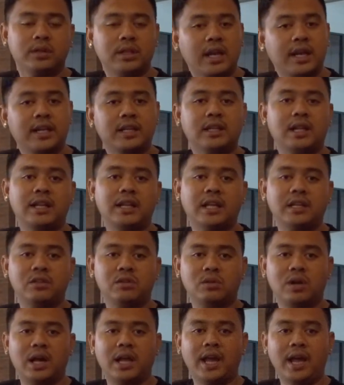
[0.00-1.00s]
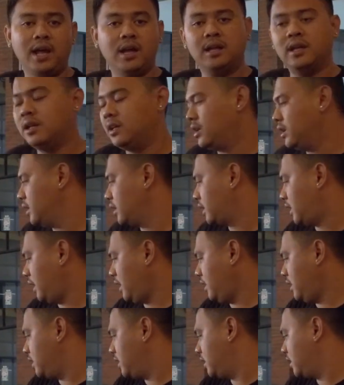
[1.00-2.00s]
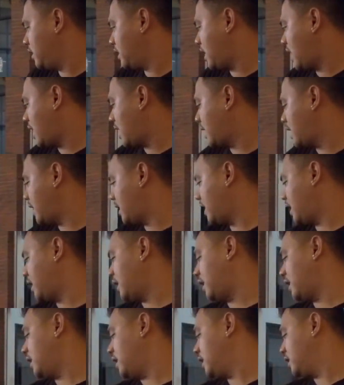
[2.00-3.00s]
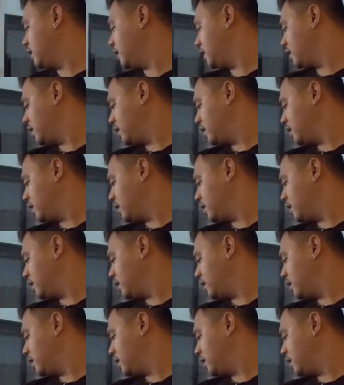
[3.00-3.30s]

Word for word: Ntar kita lihat juga ya. Oke, okay. ada